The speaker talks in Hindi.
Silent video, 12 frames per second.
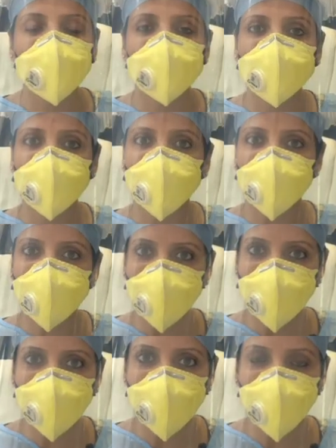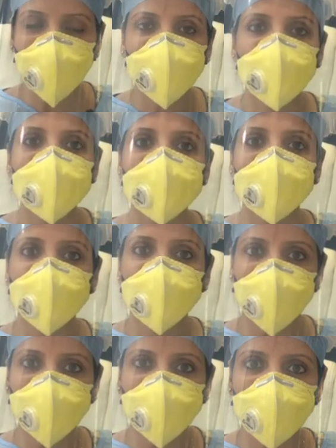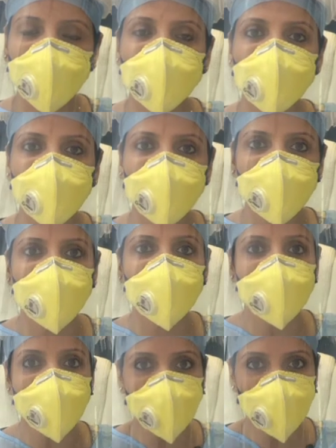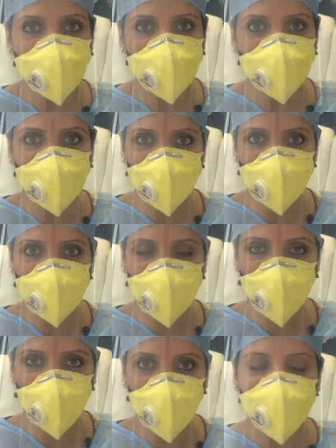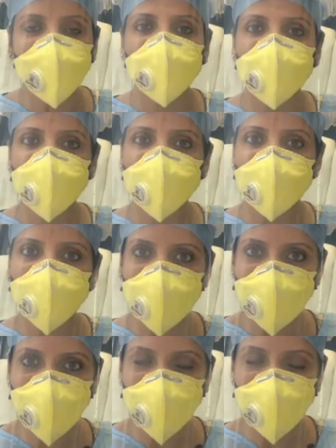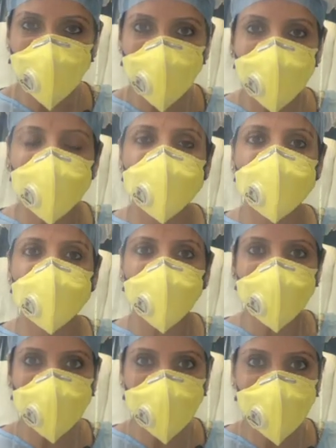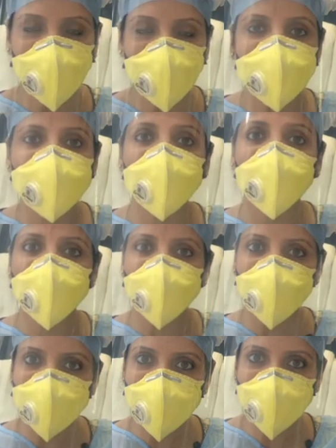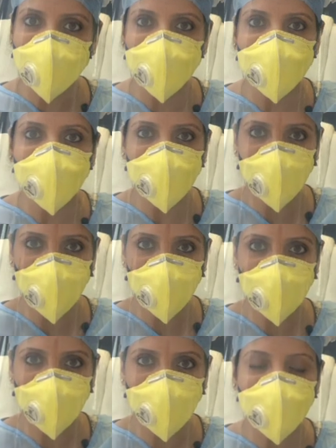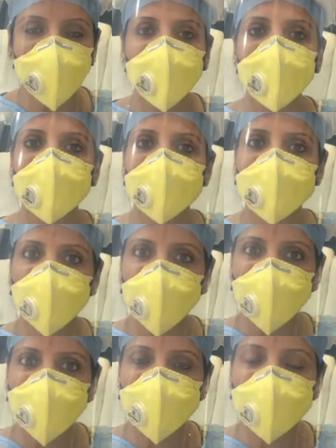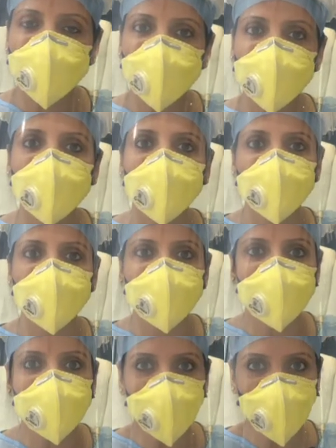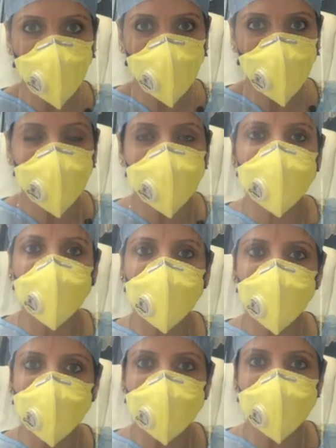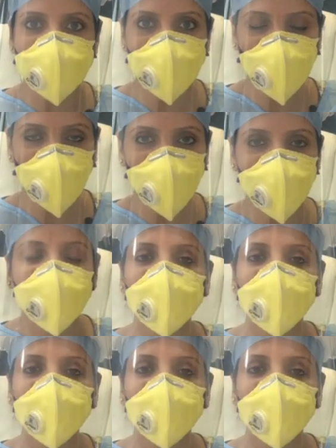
उसका अगर फ़ीवर है तो उसको आप ध्यान रखिए कि फ़ीवर के मेडिसिन आप उसको दें फ़ीवर कम करने की उसे स्पंज करें उसका हाइड्रेशन वेल मेंटेन करें उसका हाइड्रेशन मतलब अगर बच्चा छोटा है तो उसे दूध अच्छे से पिलाएं